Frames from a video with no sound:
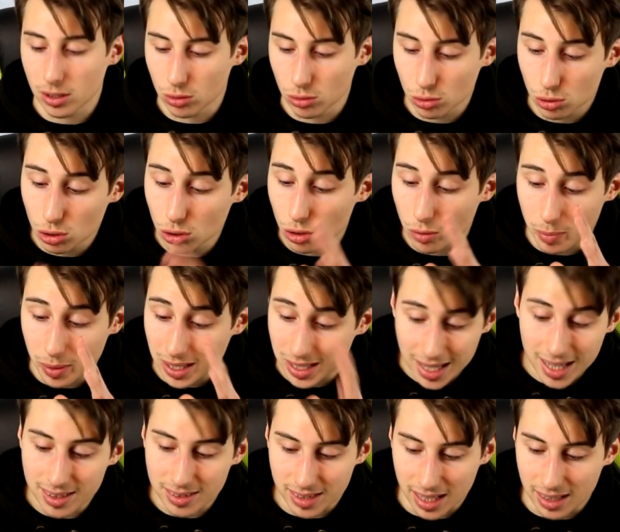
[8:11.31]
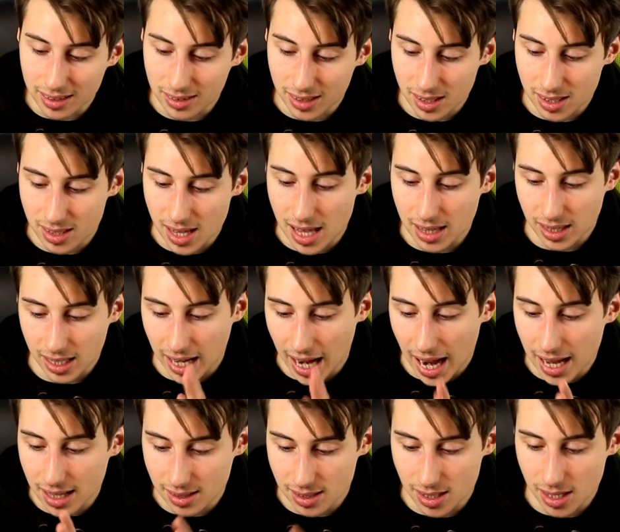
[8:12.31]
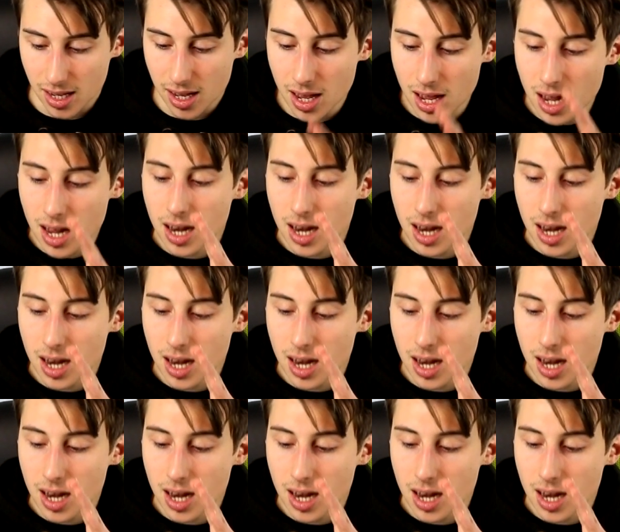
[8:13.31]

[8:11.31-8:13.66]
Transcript: non sono per niente antiestetiche, anzi